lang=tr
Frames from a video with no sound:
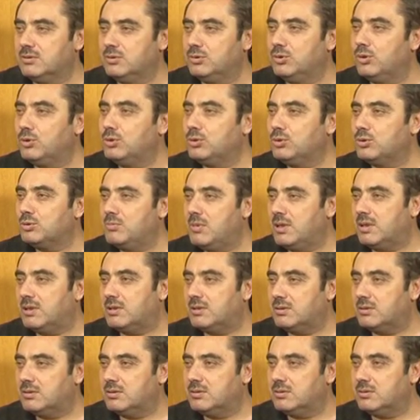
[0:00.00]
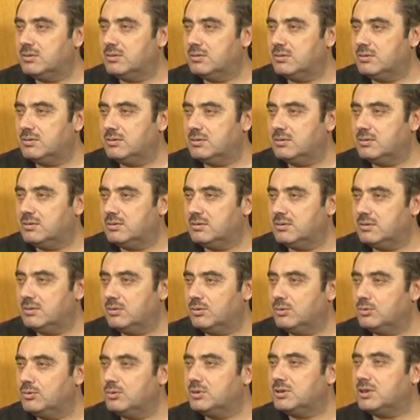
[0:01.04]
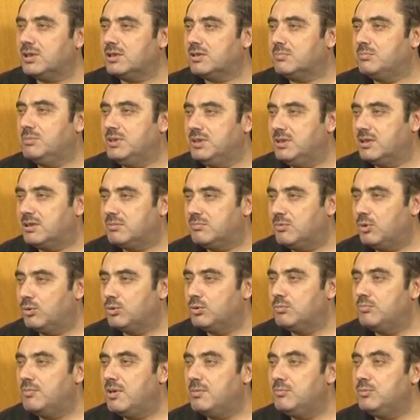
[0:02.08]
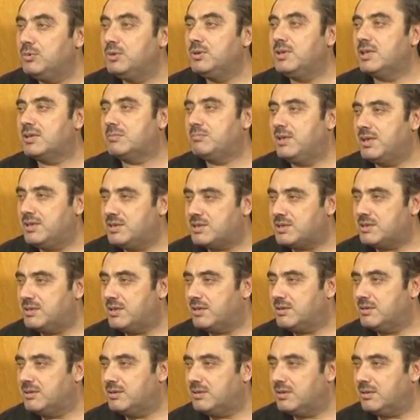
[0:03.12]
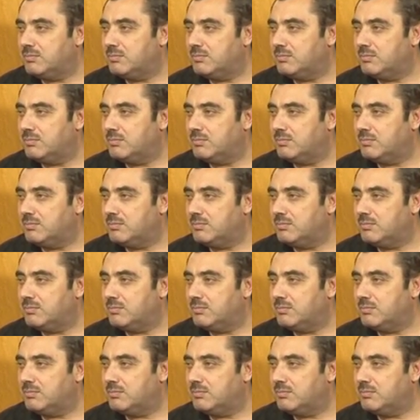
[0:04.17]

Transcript: doyurma, onu tatmin etme, onu memnun etme hislerini